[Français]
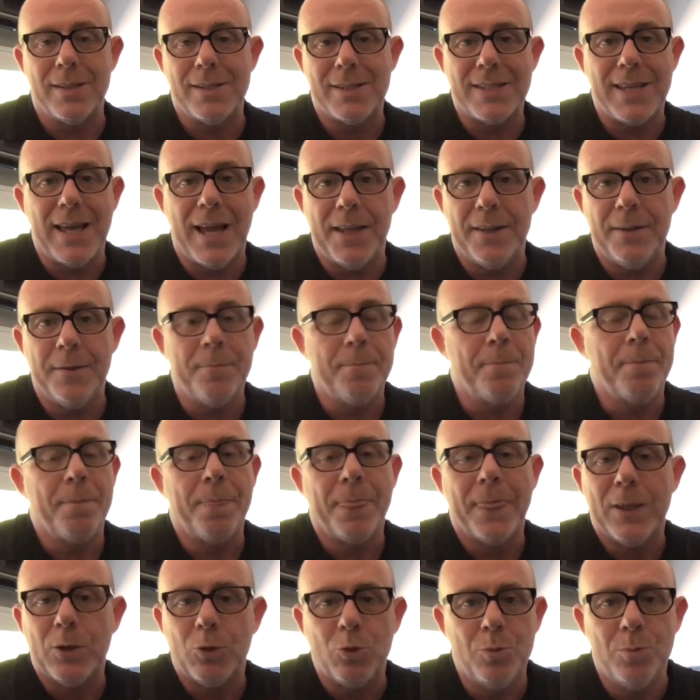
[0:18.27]
Scan,
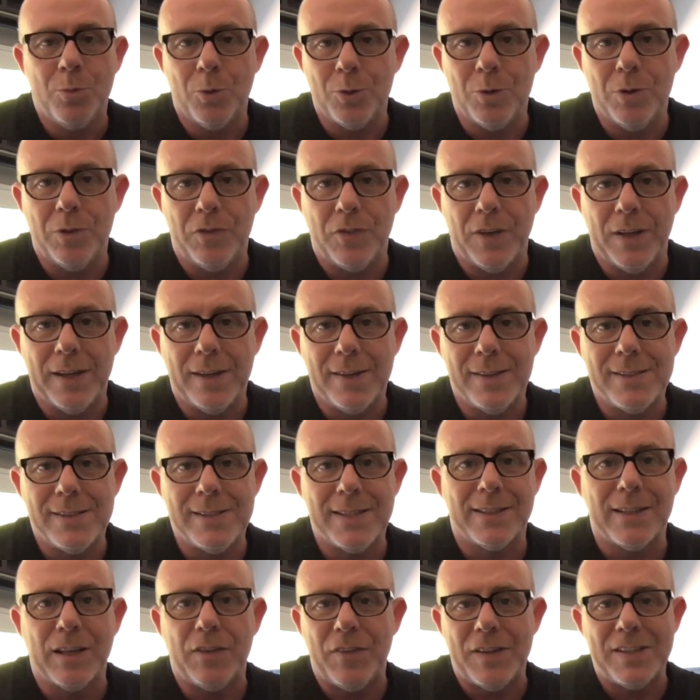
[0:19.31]
tout le monde le fait.
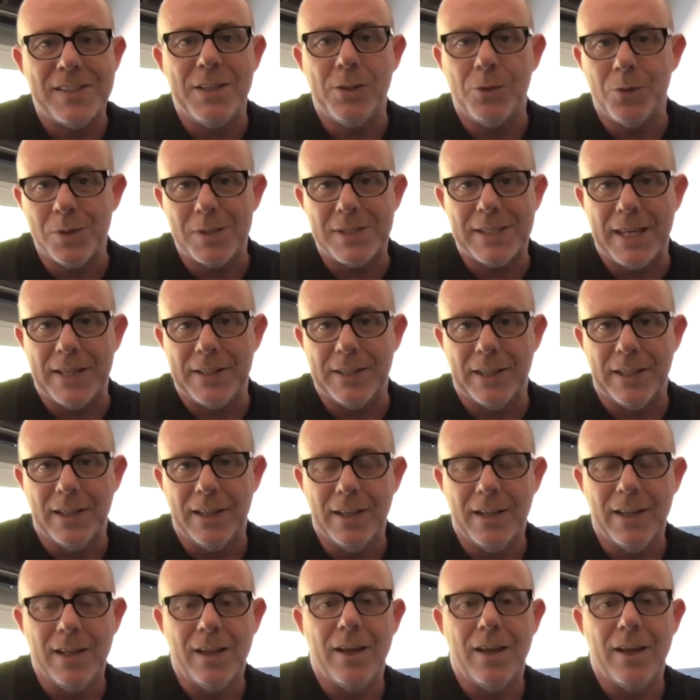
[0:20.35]
C'est très facile de scanner.